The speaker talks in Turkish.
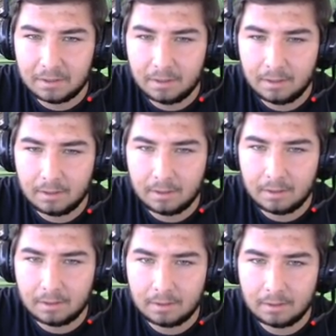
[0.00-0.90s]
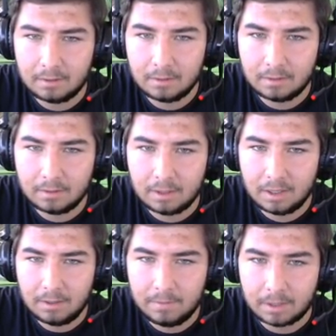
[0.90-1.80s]
Ee,
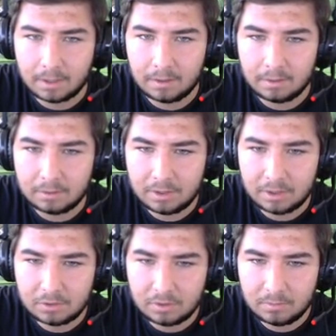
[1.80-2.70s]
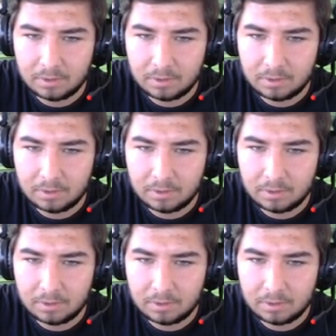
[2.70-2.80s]
bir dakika. Direkt şuradan